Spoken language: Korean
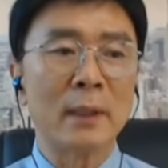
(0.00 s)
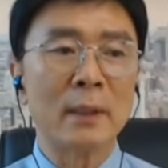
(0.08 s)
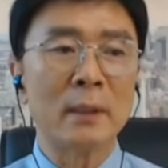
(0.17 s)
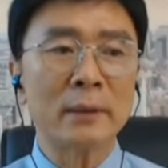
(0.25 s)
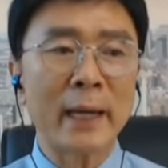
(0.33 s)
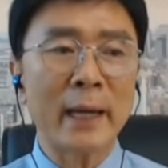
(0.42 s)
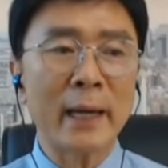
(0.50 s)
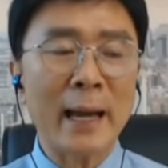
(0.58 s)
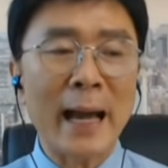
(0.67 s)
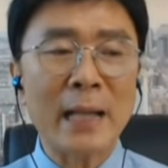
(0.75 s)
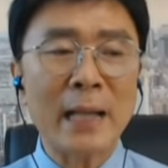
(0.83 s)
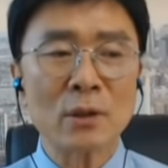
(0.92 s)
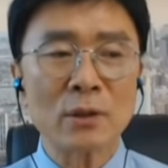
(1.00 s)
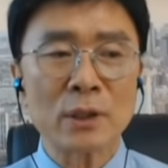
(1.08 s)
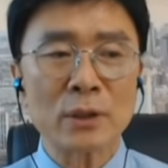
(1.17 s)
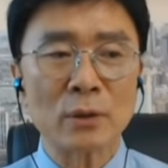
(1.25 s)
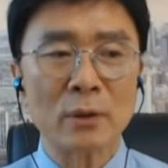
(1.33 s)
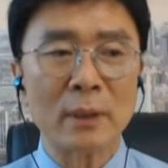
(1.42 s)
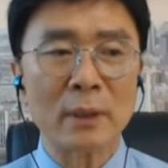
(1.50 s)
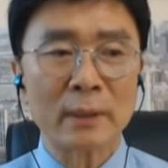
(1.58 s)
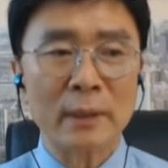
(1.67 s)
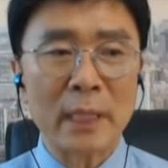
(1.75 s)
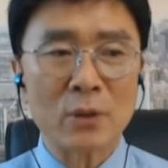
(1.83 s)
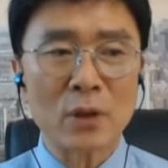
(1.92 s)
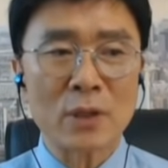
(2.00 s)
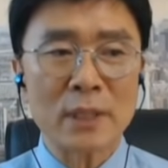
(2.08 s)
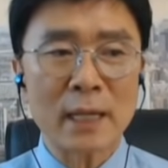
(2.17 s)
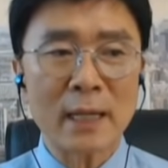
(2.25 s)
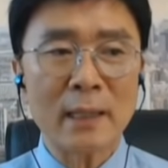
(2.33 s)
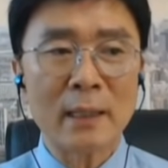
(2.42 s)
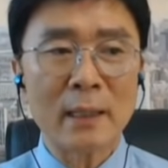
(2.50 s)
이럴 때 한전 기술, 대주전자,